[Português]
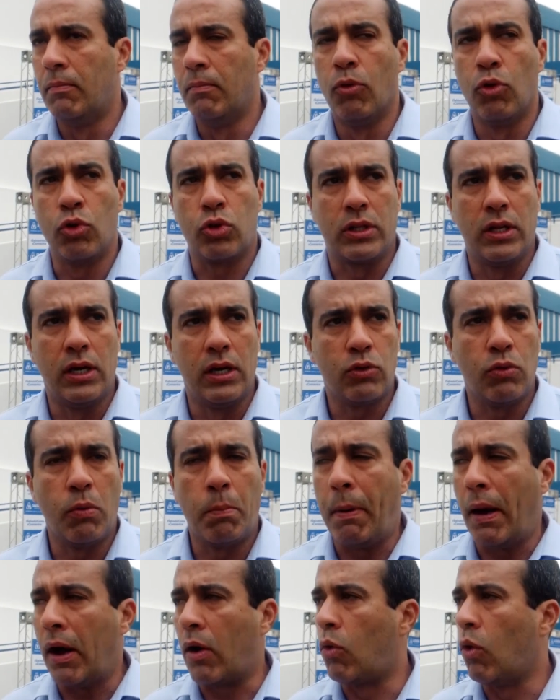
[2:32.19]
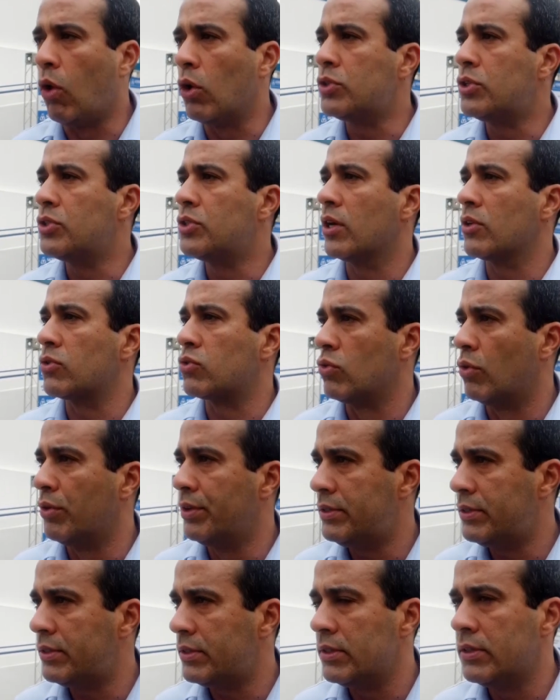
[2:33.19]
montando um pacote de
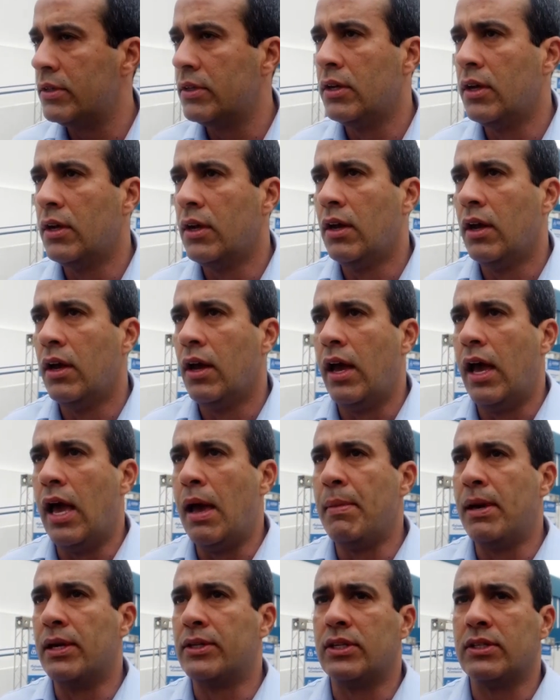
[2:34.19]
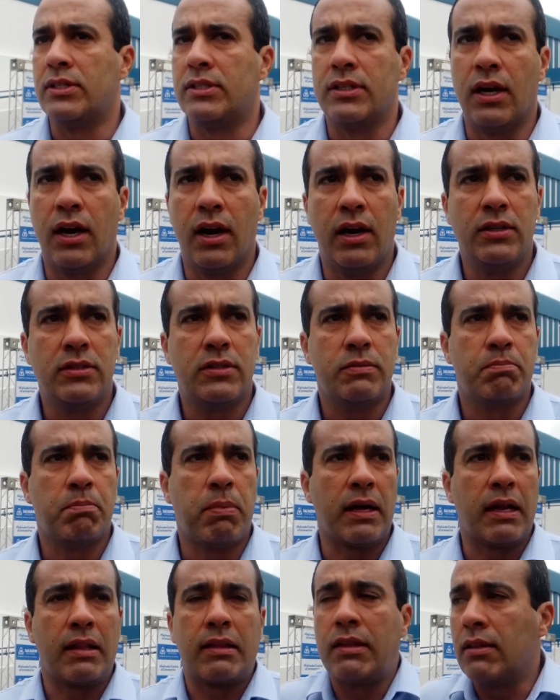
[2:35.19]
ações emergenciais
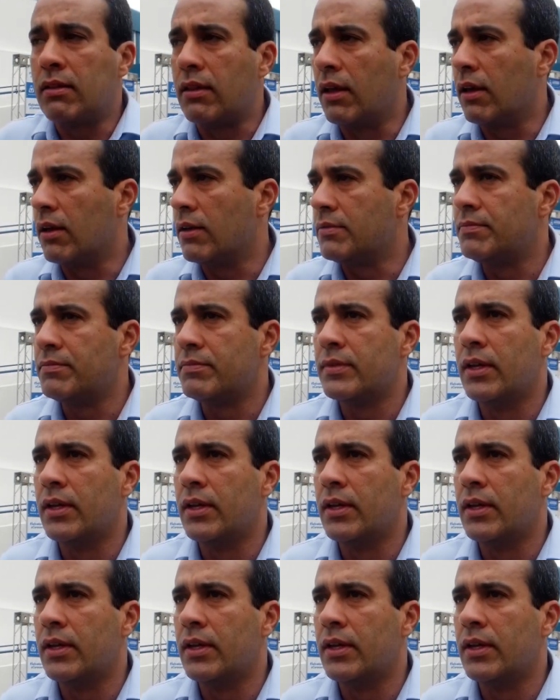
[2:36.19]
para atender